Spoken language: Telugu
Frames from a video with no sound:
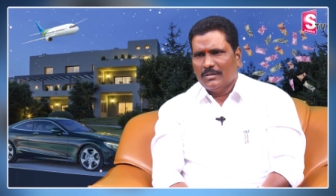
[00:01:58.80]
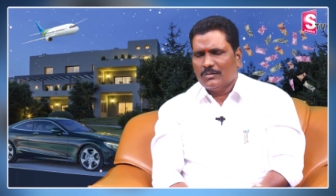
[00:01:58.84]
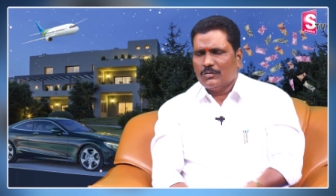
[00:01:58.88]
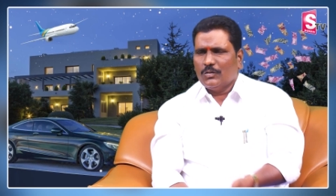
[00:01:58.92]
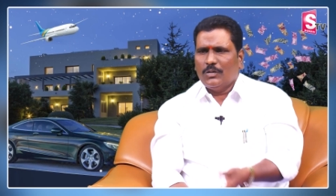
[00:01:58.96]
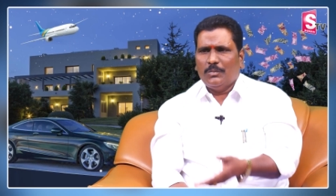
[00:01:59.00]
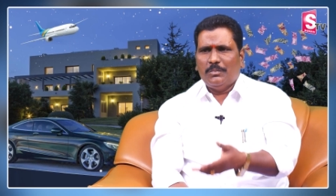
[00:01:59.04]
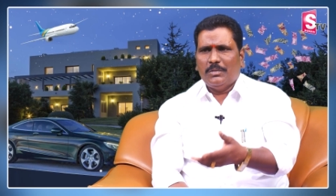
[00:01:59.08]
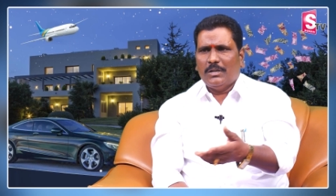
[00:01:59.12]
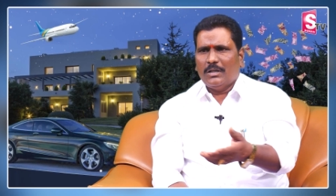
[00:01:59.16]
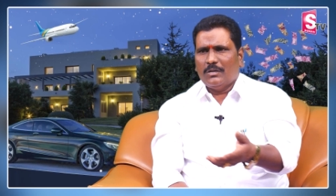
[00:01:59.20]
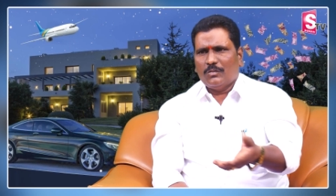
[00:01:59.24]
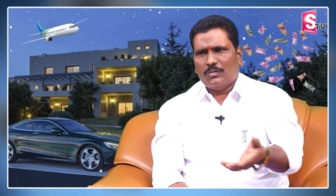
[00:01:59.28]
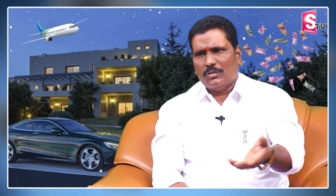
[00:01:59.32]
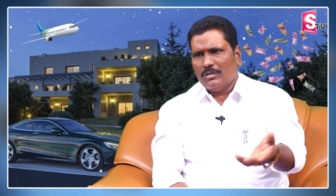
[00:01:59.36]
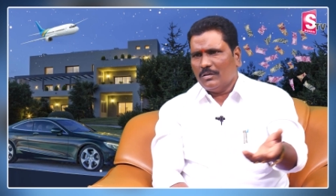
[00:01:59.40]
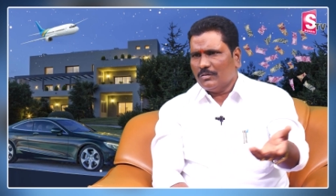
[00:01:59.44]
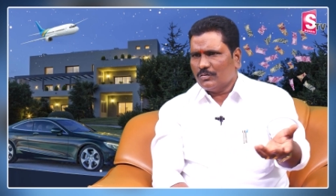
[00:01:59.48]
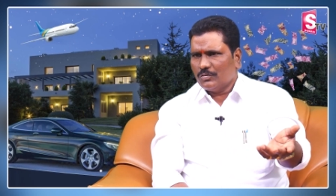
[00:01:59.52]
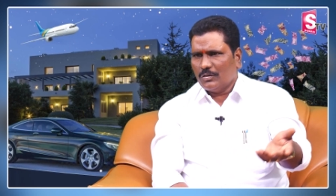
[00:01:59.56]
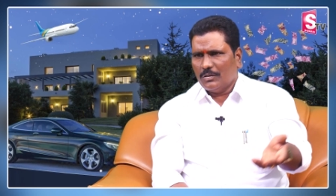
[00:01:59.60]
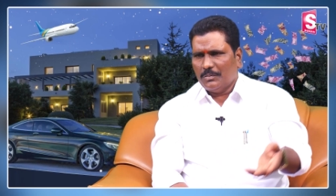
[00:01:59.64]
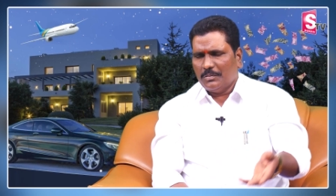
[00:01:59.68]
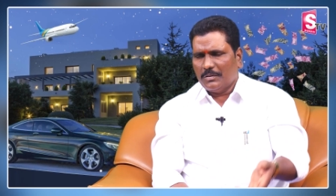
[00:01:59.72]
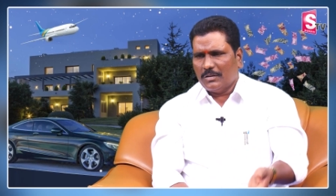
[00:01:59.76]
సులభంగా
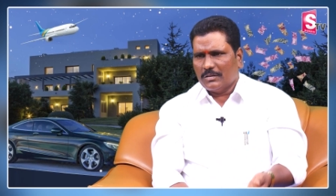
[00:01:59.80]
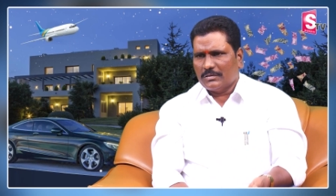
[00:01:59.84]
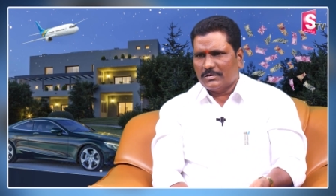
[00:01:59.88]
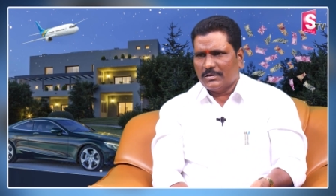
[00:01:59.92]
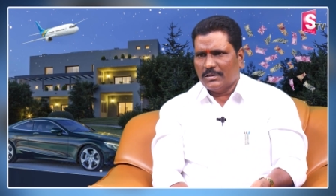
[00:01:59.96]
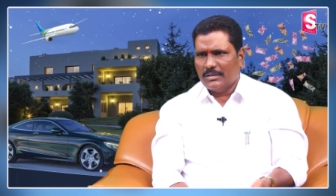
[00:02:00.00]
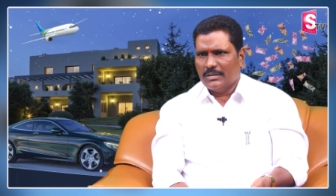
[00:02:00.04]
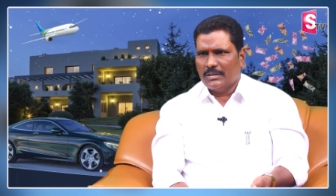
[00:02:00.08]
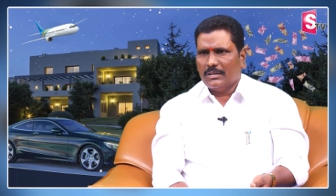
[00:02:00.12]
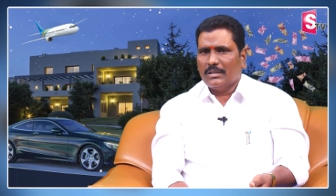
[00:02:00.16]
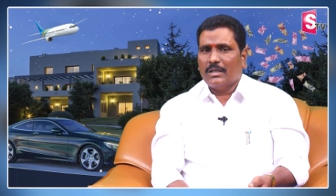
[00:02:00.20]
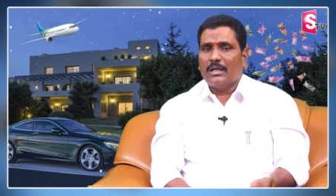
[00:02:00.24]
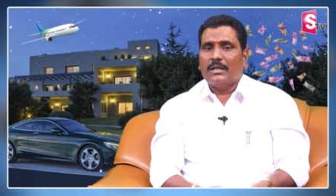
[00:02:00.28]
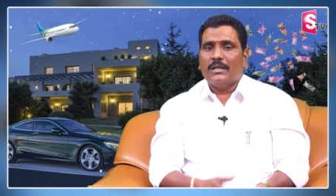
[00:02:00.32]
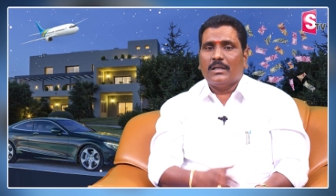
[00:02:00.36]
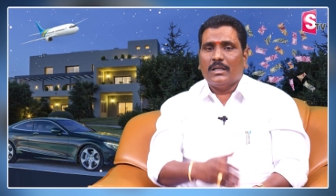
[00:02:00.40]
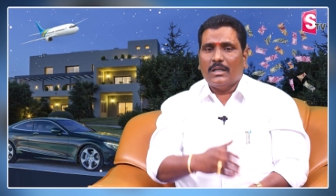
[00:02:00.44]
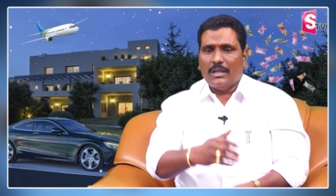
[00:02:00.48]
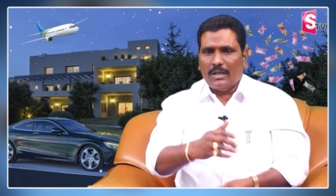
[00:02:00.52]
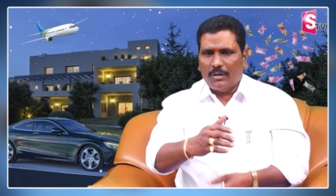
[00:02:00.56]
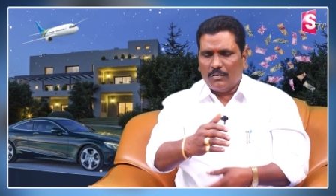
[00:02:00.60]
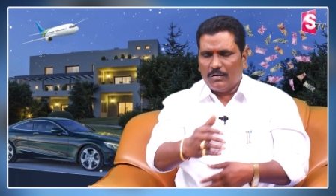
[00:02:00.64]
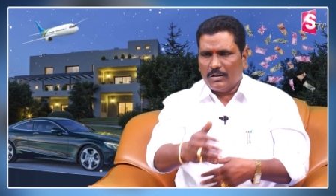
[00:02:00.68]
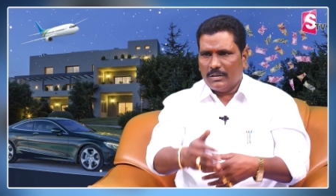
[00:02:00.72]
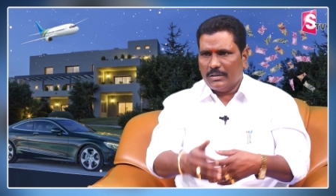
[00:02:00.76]
అనుకున్నాడు సులభంగా వస్తుంది
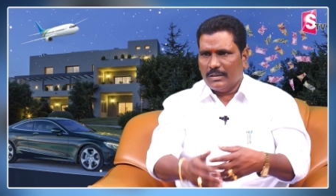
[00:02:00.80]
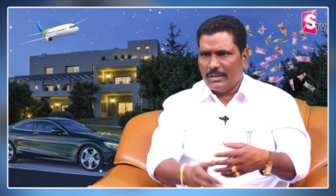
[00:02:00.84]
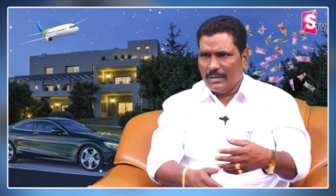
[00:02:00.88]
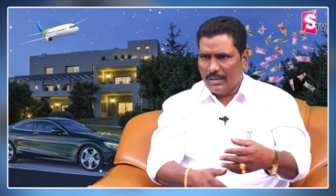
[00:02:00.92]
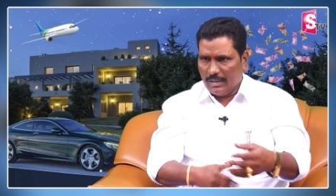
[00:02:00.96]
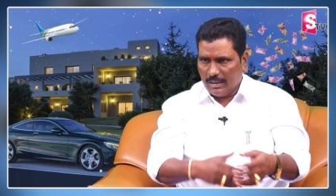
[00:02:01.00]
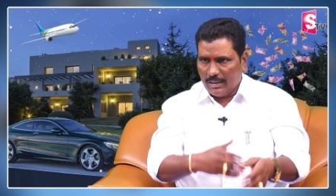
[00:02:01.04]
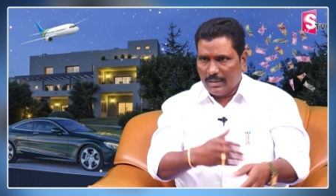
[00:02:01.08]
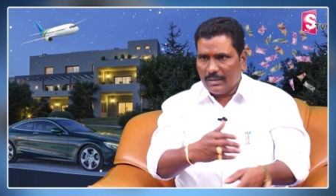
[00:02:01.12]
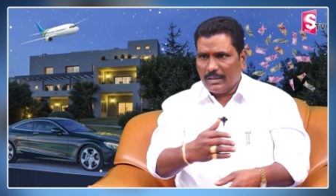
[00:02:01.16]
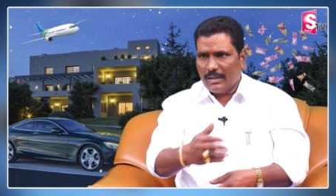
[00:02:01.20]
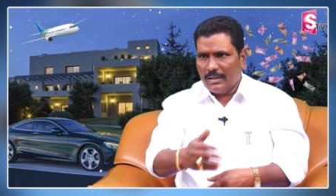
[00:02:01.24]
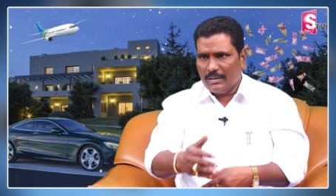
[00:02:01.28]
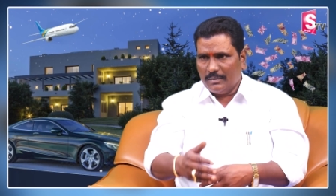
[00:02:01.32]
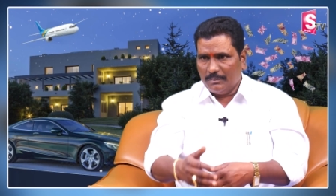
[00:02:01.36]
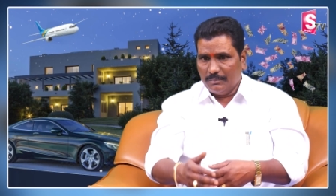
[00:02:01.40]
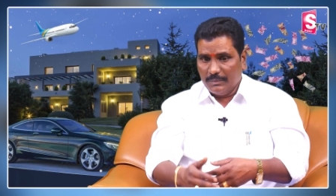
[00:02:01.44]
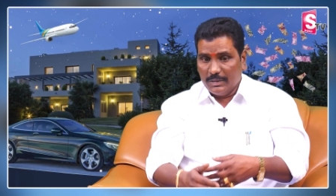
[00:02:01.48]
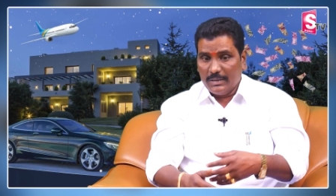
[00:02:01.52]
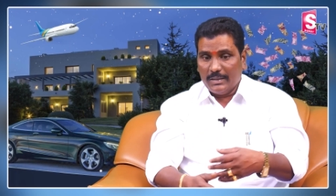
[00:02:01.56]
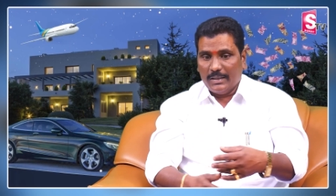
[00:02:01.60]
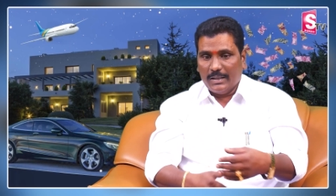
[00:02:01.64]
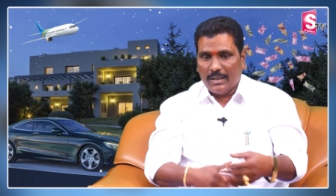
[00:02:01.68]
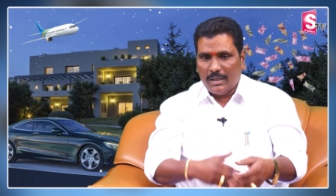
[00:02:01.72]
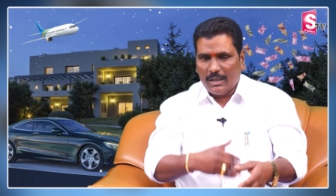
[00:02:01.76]
ఇలా అడగాలి
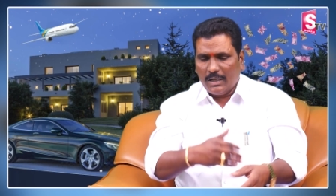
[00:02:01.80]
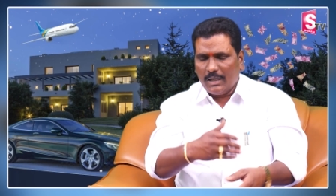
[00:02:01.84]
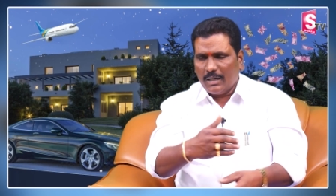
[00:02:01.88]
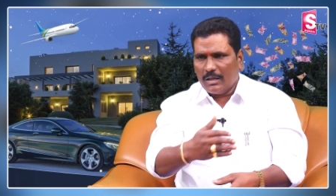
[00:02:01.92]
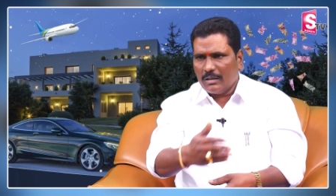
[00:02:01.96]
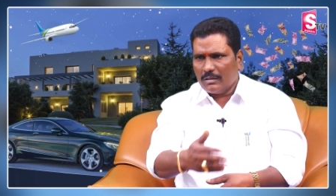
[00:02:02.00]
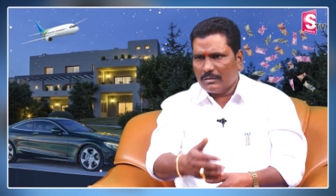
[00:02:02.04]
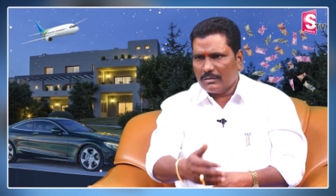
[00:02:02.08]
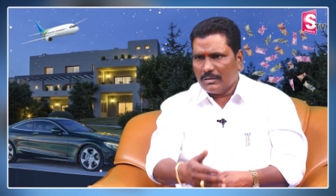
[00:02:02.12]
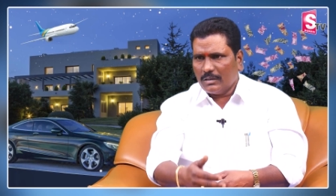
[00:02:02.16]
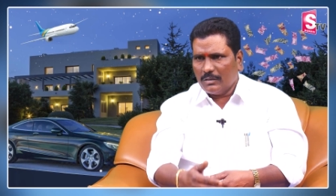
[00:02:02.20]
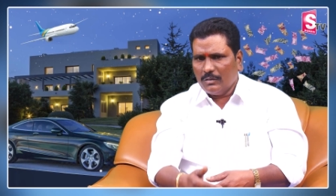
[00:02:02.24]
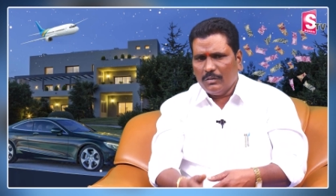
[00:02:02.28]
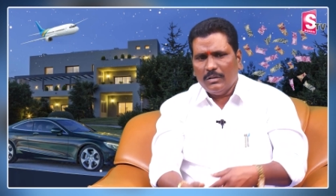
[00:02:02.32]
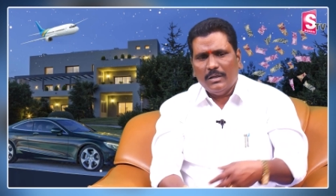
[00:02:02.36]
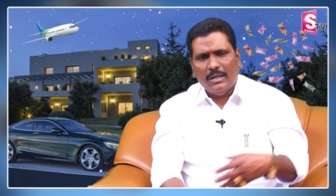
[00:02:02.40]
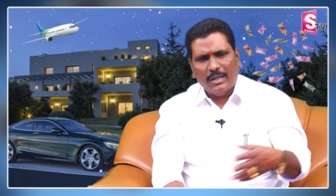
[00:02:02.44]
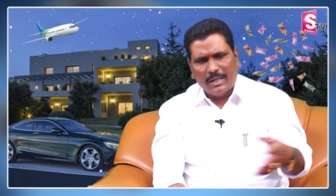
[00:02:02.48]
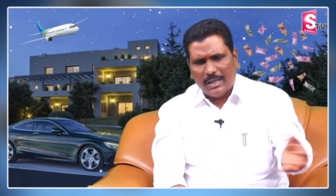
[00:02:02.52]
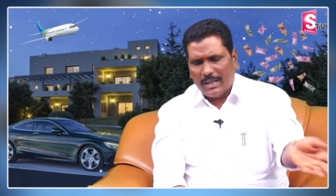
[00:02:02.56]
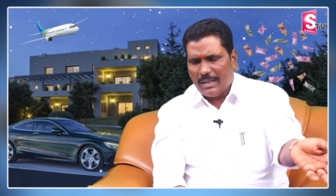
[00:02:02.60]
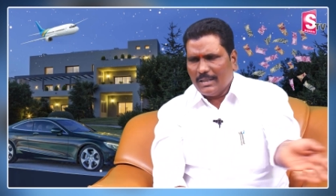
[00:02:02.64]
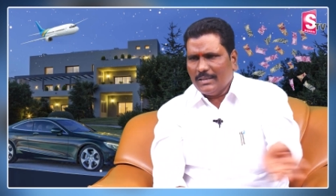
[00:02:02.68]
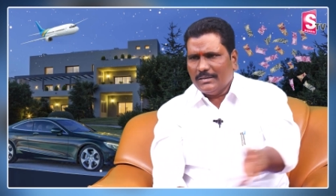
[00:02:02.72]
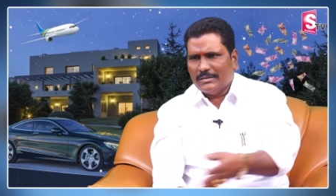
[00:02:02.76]
మీరు ఎలా అడుగుతారో
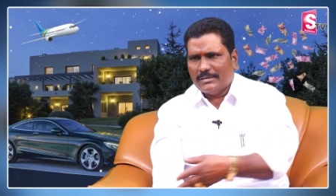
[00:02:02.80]
అలా